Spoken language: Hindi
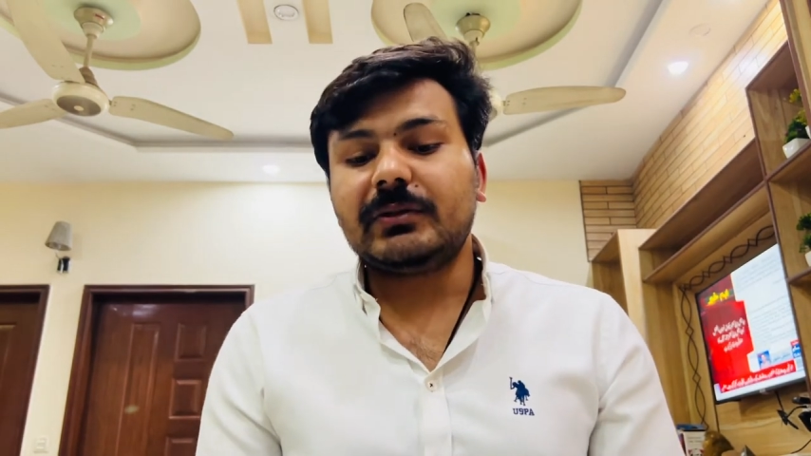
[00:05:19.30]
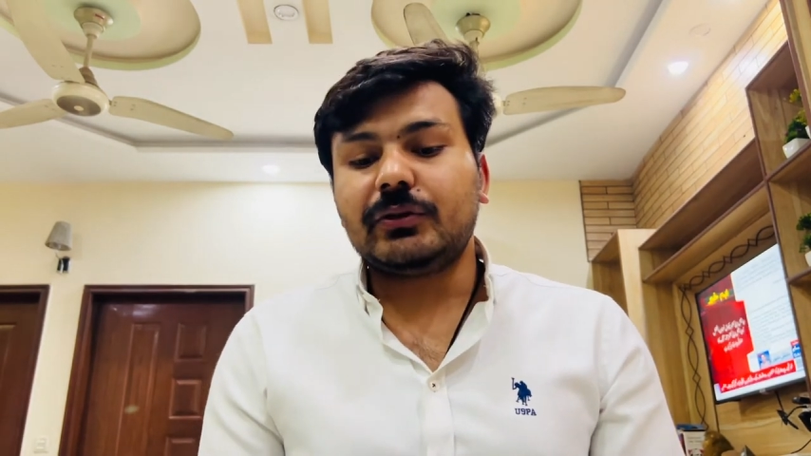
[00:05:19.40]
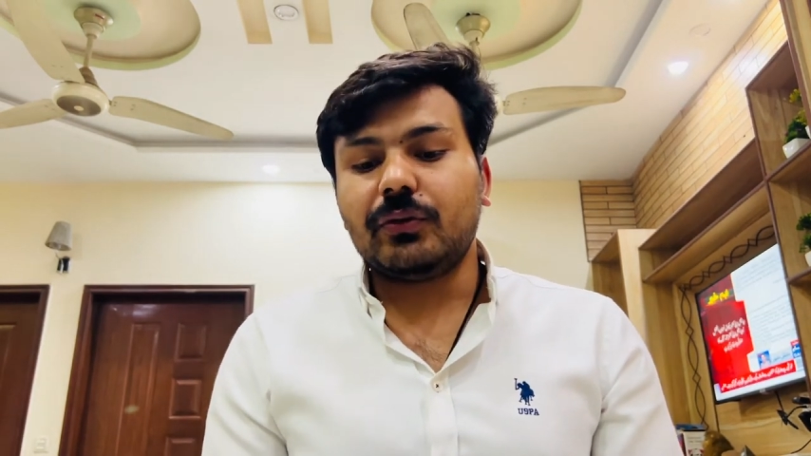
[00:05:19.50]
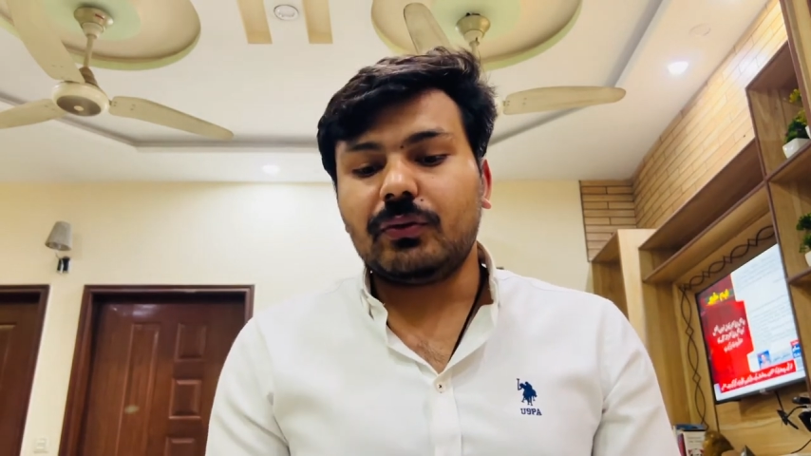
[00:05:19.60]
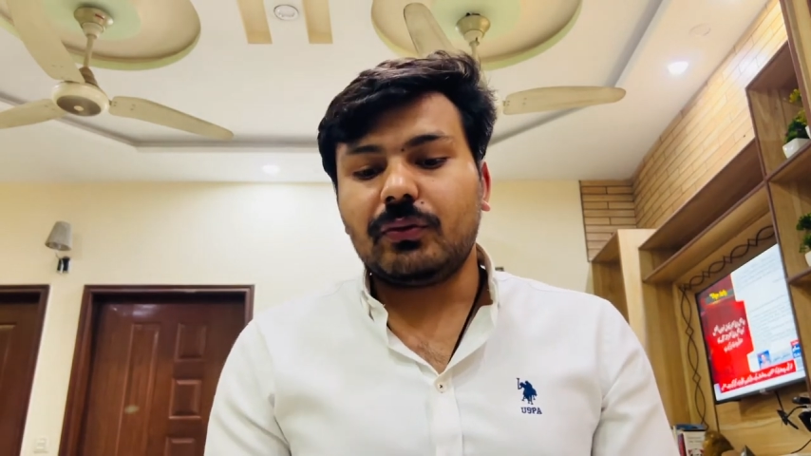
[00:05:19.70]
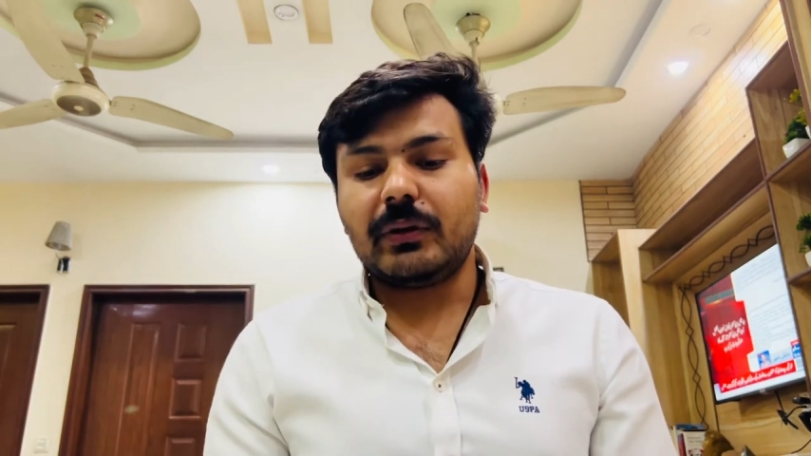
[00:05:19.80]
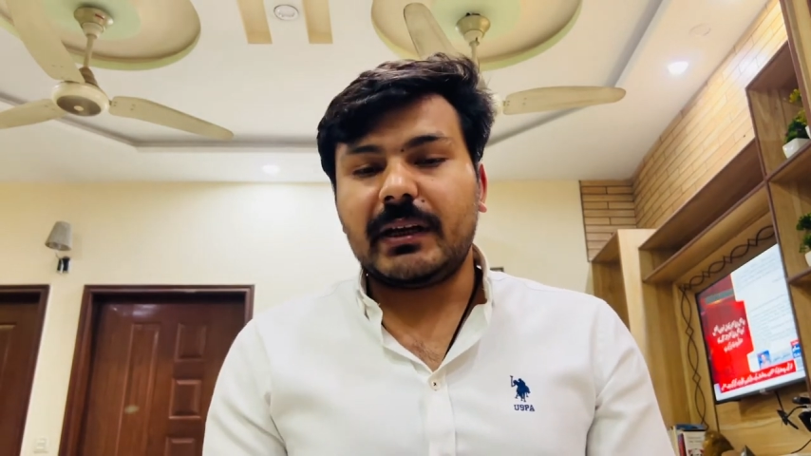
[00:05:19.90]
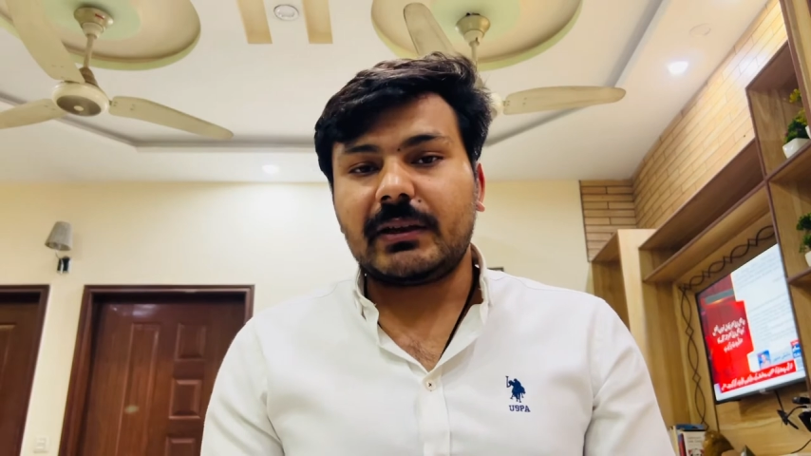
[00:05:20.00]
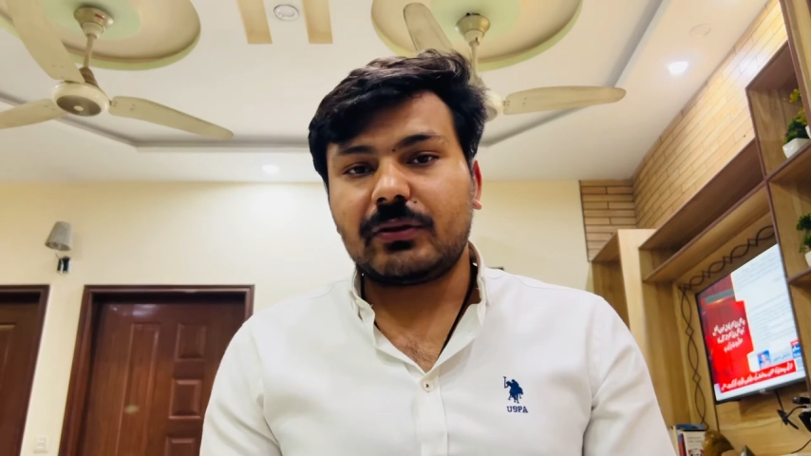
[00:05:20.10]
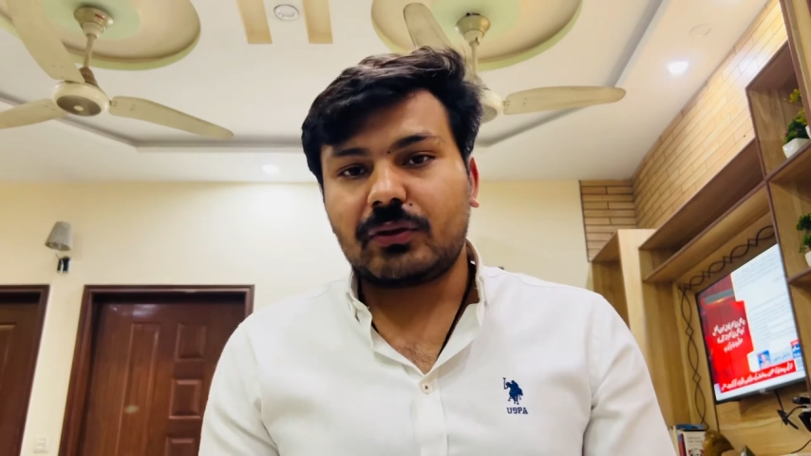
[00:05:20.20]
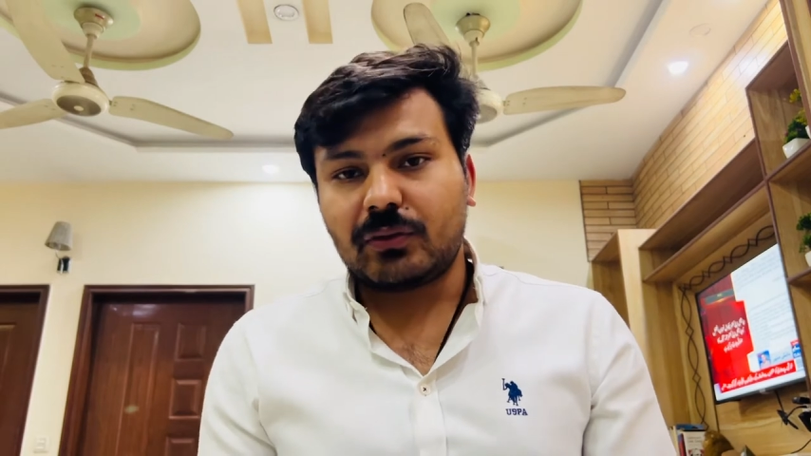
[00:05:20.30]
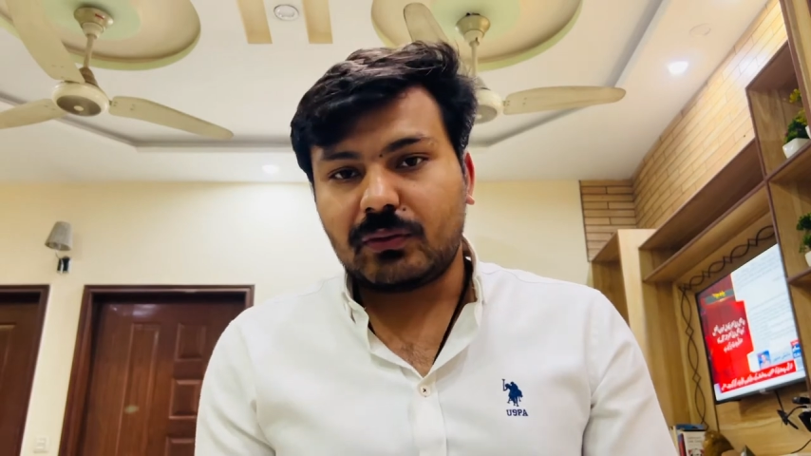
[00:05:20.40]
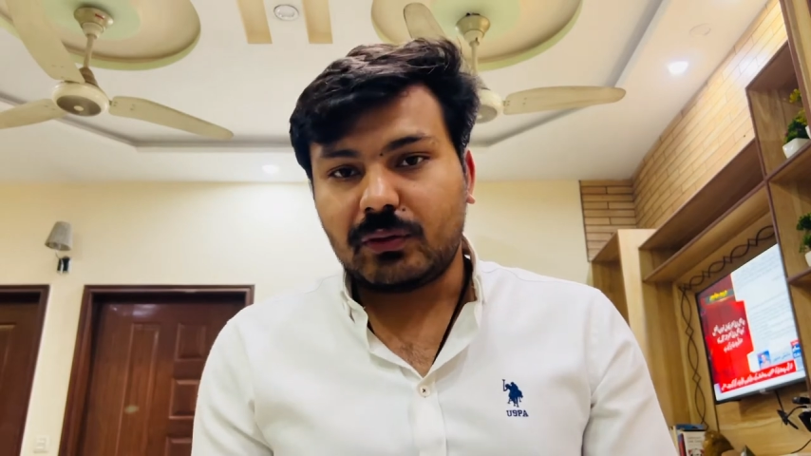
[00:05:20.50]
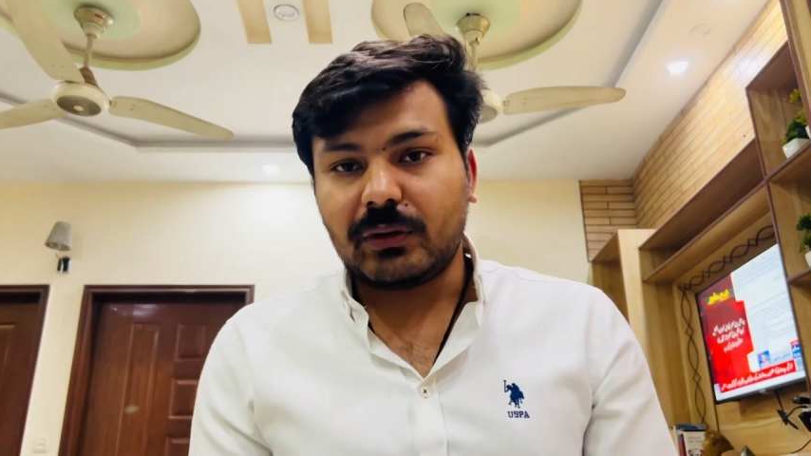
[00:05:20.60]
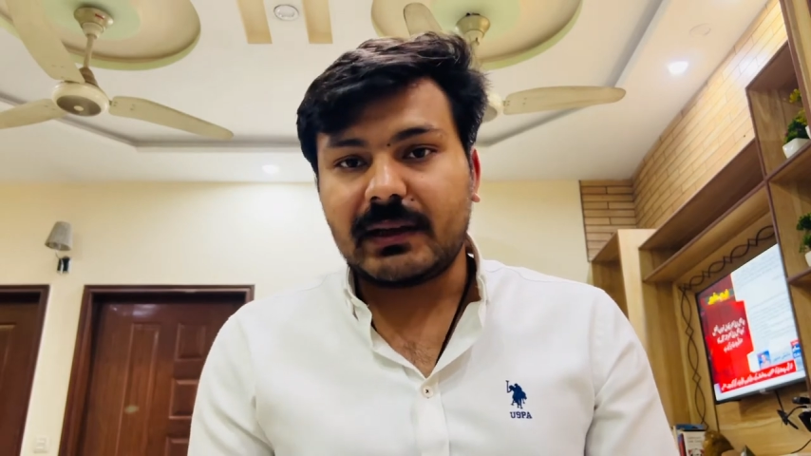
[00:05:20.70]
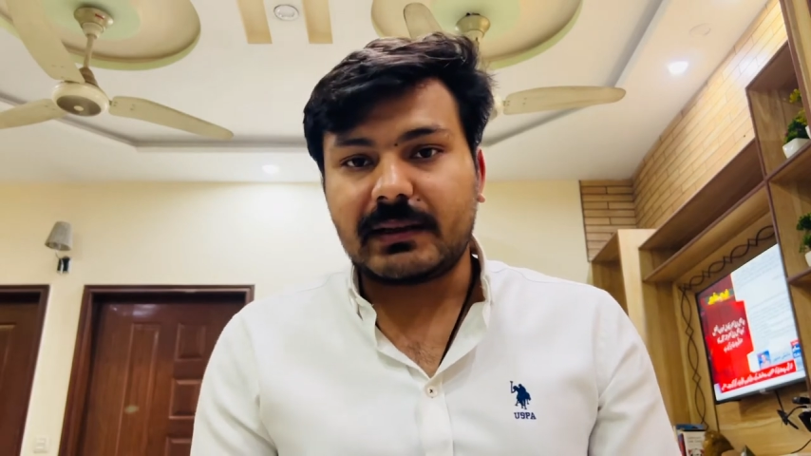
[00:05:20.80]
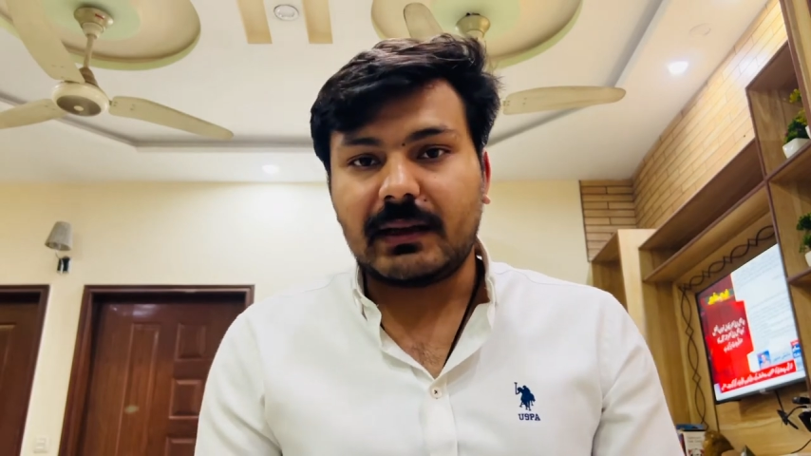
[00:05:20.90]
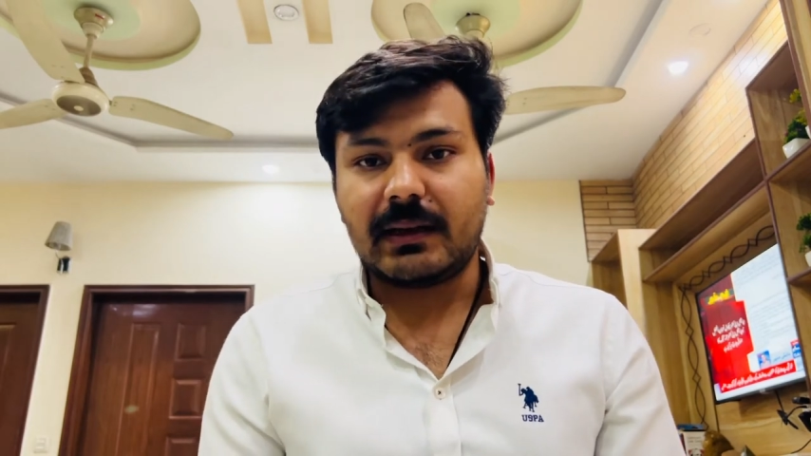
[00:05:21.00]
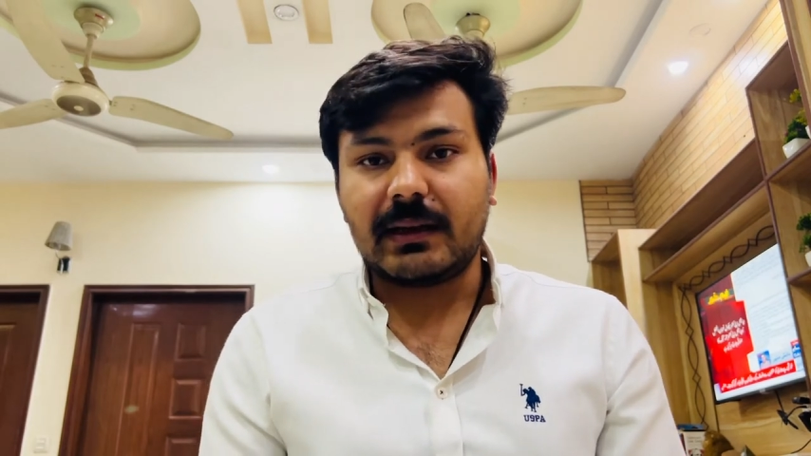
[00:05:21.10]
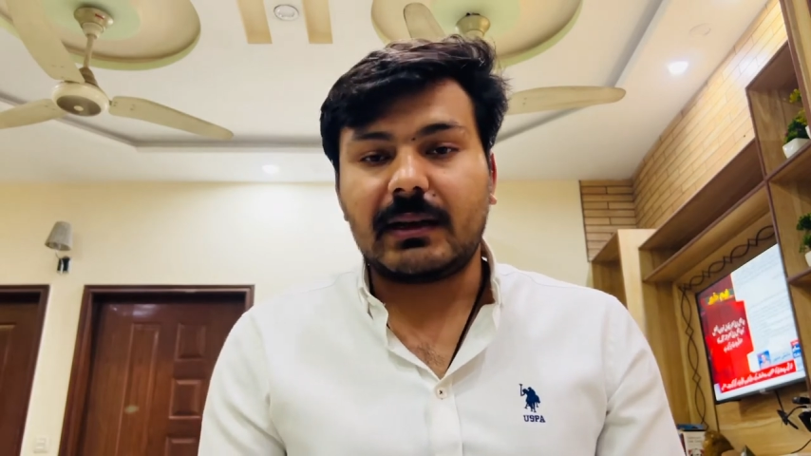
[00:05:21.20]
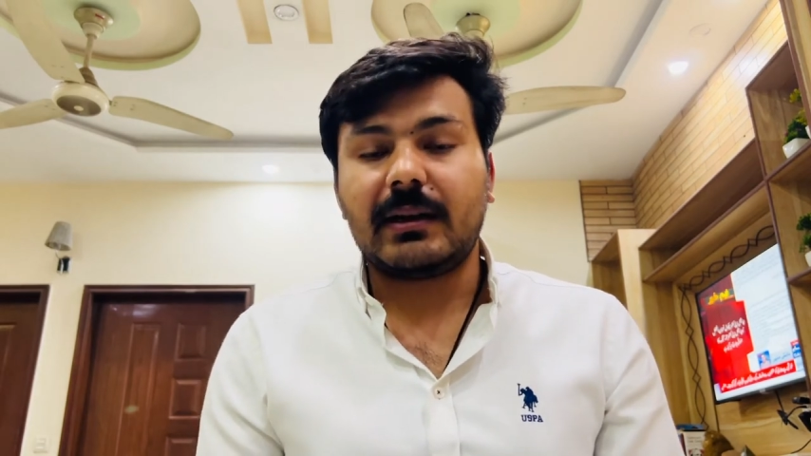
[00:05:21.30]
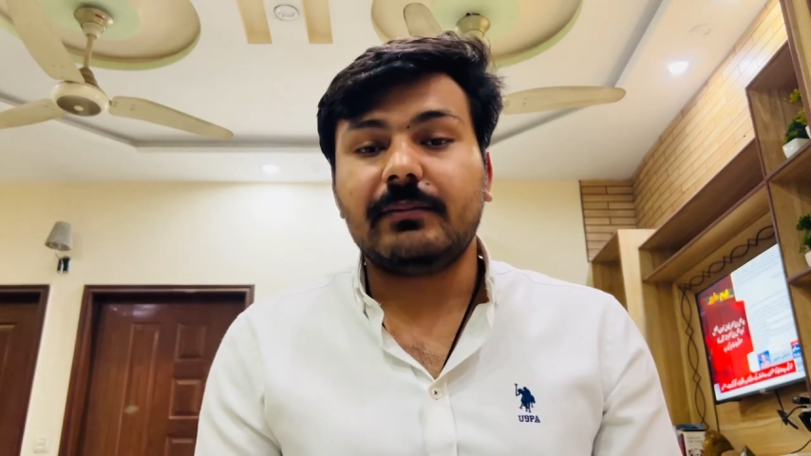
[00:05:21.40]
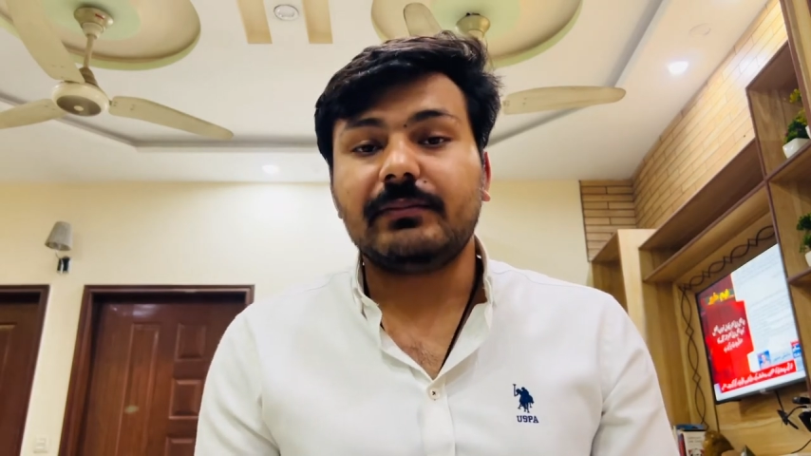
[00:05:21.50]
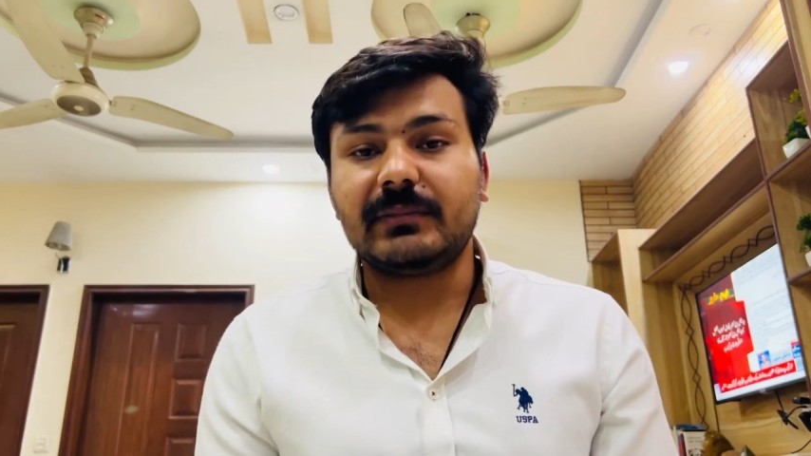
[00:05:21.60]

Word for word: जो एक थोड़ा सा अगर हम